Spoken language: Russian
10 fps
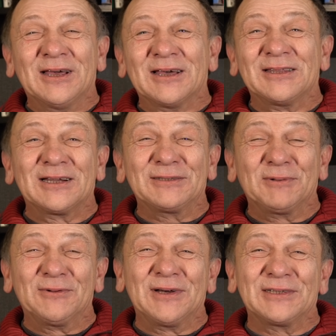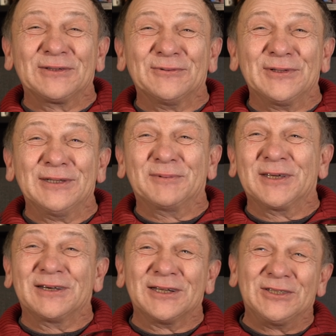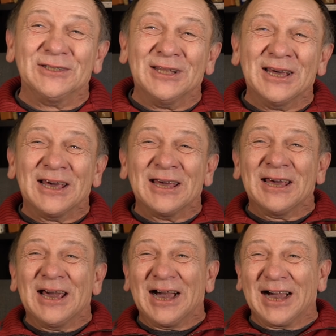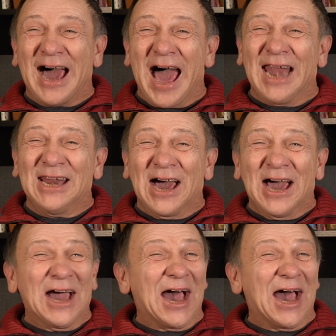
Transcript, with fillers: она расплывается в улыбке и кричит «Галя!